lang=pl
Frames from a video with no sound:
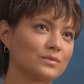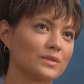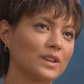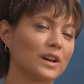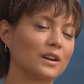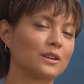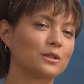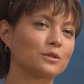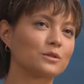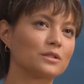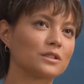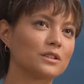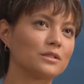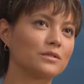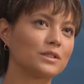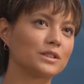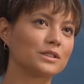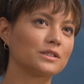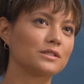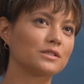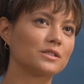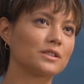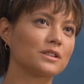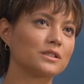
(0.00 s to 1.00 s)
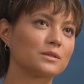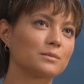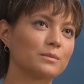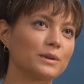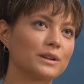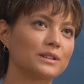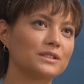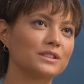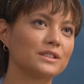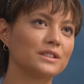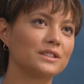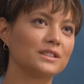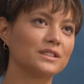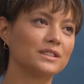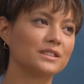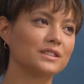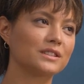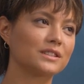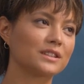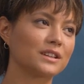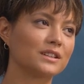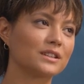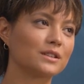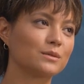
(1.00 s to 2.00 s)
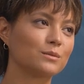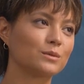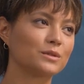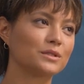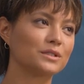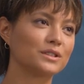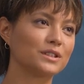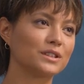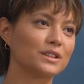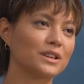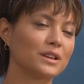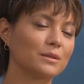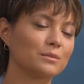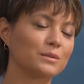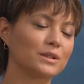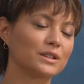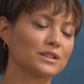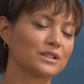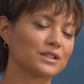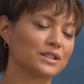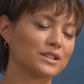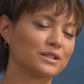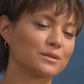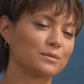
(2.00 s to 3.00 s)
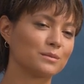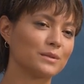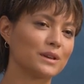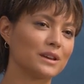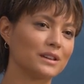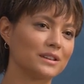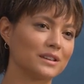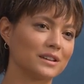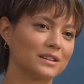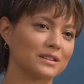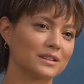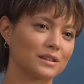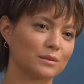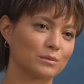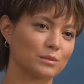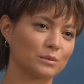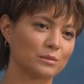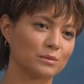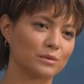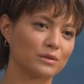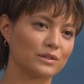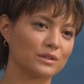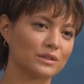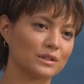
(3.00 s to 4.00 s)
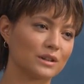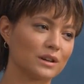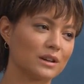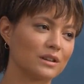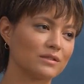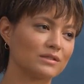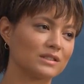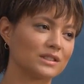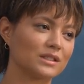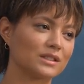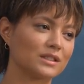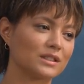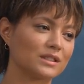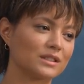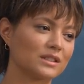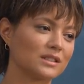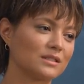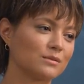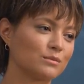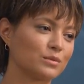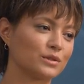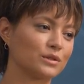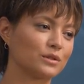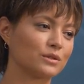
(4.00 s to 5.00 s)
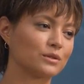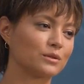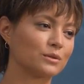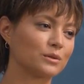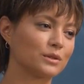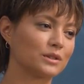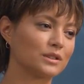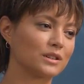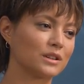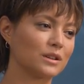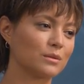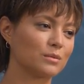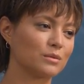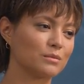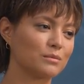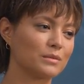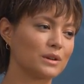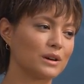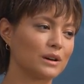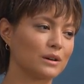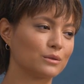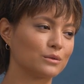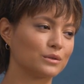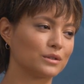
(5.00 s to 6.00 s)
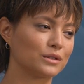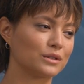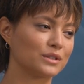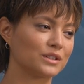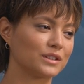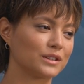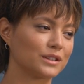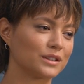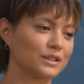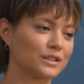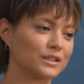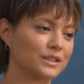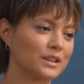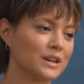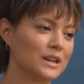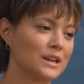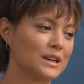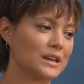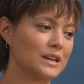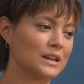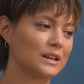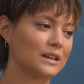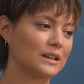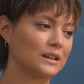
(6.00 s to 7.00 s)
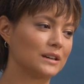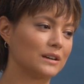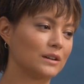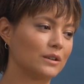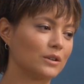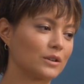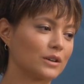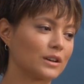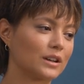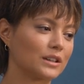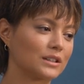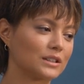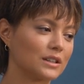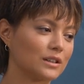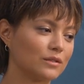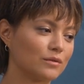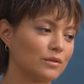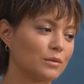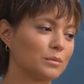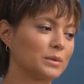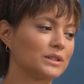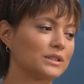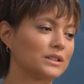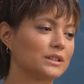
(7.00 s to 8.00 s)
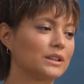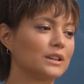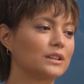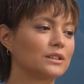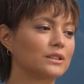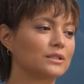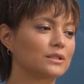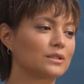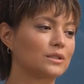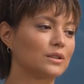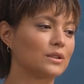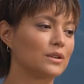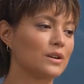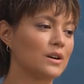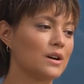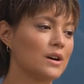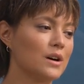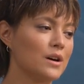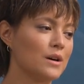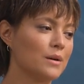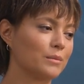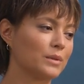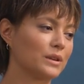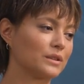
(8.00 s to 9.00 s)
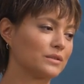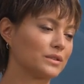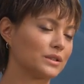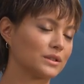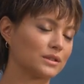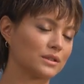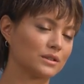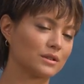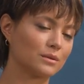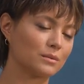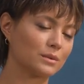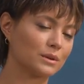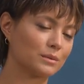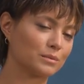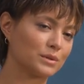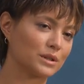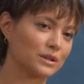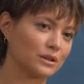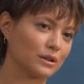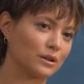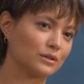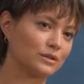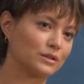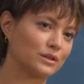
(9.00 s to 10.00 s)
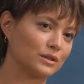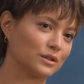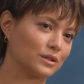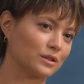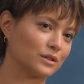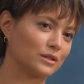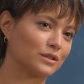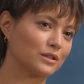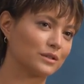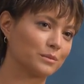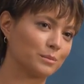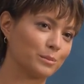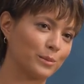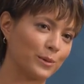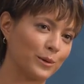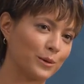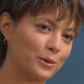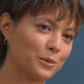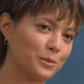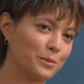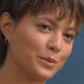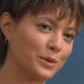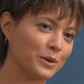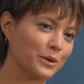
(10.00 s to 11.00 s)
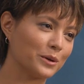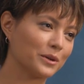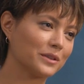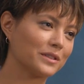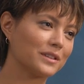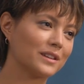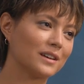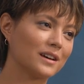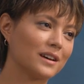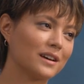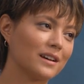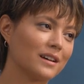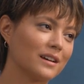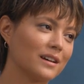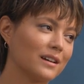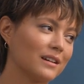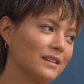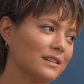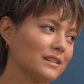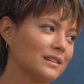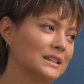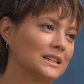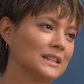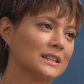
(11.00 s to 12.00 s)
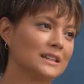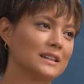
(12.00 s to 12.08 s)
tak, odkrywa się coraz bardziej i z każdym odcinkiem też się zmienia, tak bym powiedziała, więc na samym początku, jeżeli bym miała użyć jakichś e, określeń wobec niej, no to pierwsze co do mnie przychodzi to pogubiona,